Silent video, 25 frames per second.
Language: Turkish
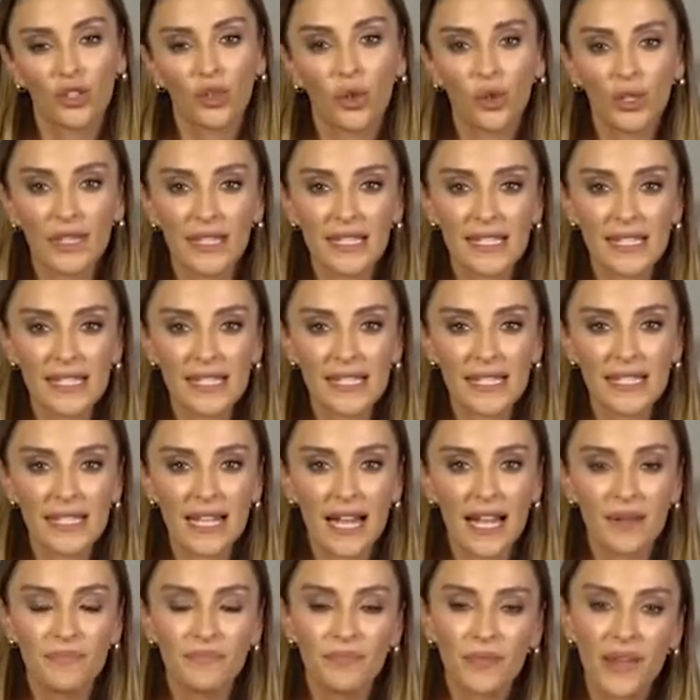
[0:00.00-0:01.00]

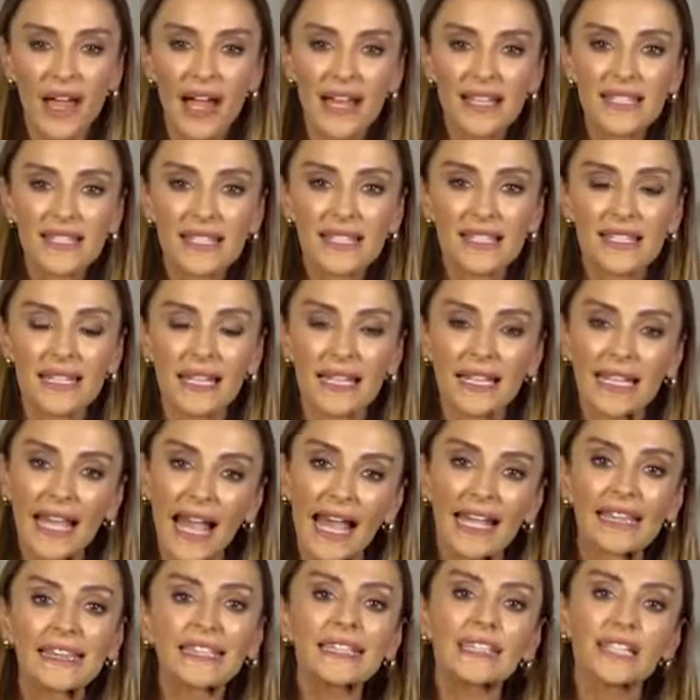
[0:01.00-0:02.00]
Dolayısıyla aslında
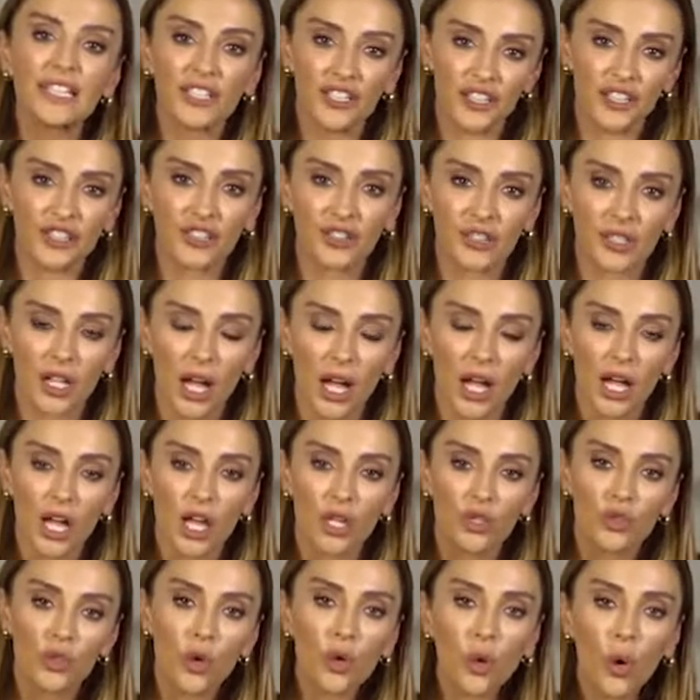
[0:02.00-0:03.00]
kendi kaşınla
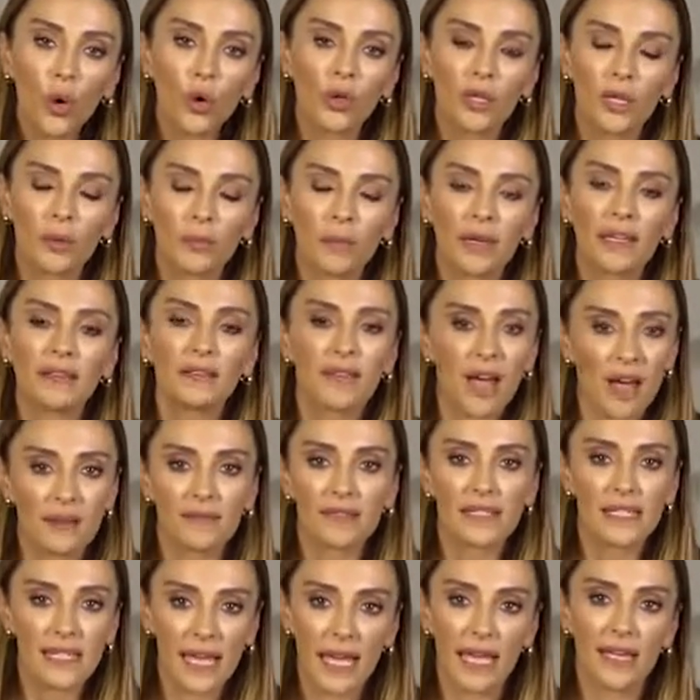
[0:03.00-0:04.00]
çok oynamayı
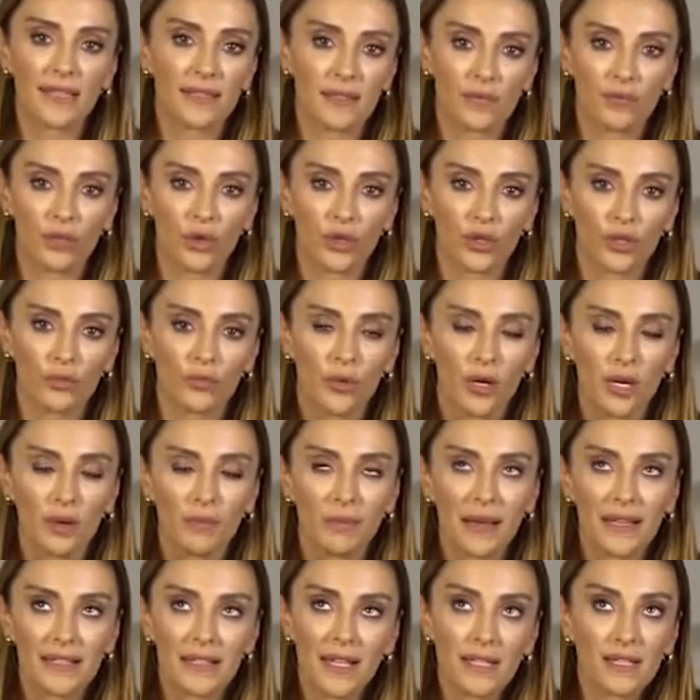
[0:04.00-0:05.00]
tavsiye etmiyorum.
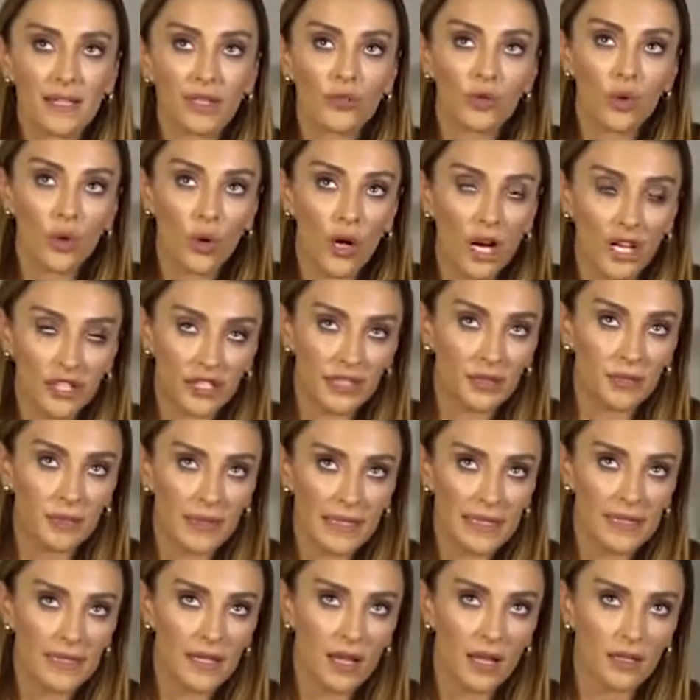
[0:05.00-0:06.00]
Ben zaten çok kaşlı
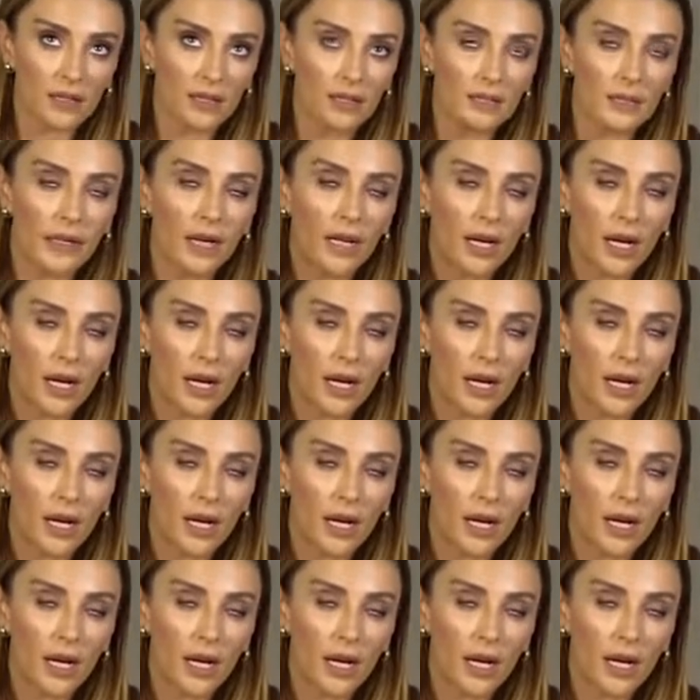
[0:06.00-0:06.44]
bir insandım.